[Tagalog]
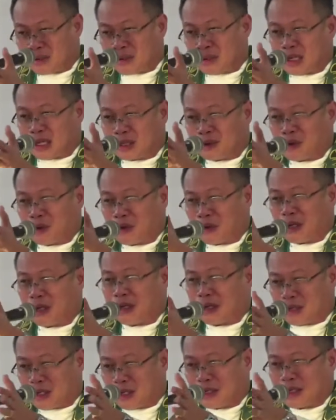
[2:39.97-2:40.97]
atong
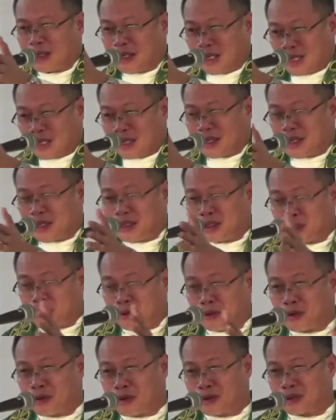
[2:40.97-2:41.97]
uh,
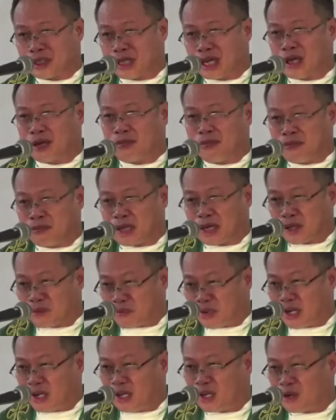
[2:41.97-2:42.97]
igsuon usab manang
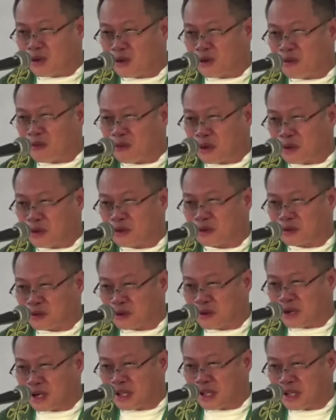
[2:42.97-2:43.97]
bilin og manong
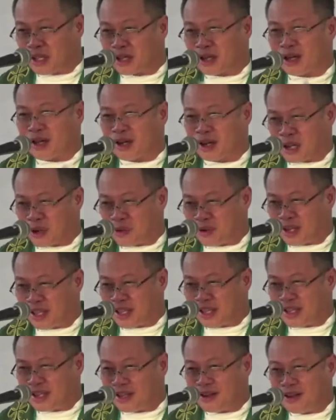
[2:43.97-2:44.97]
tore nga
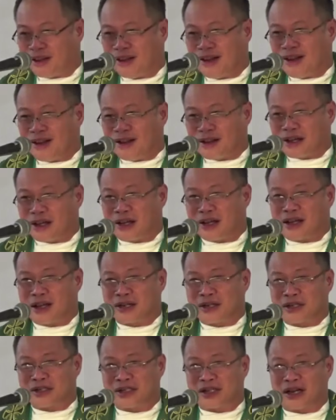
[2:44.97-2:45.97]
nanguli
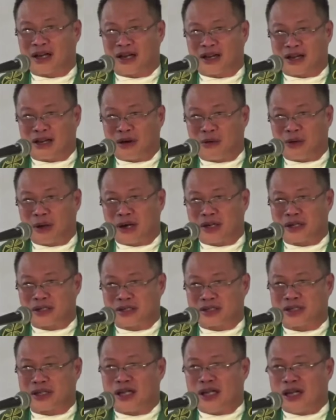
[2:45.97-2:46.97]
gikan sa
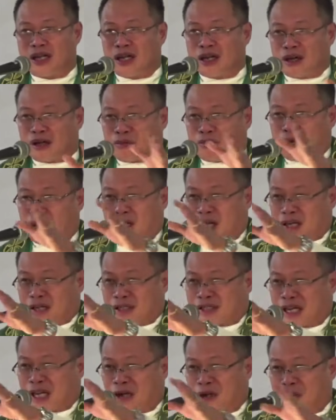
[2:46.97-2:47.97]
gawas mga
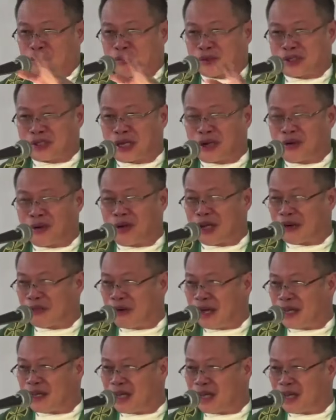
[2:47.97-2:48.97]
sakop sa sangguniang
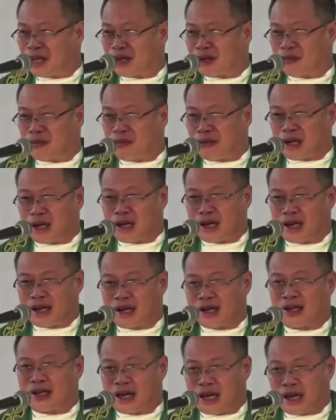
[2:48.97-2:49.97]
bayan,
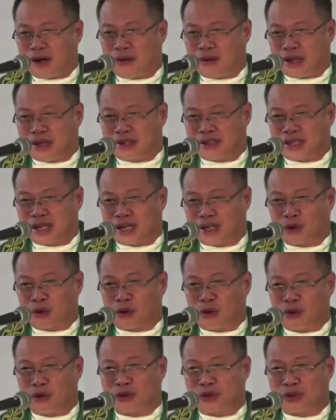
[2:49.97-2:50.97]
mga kagawad sa
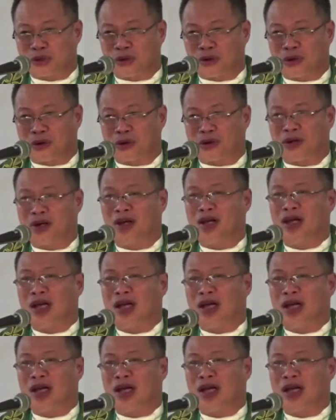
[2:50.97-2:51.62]
atong lungsod,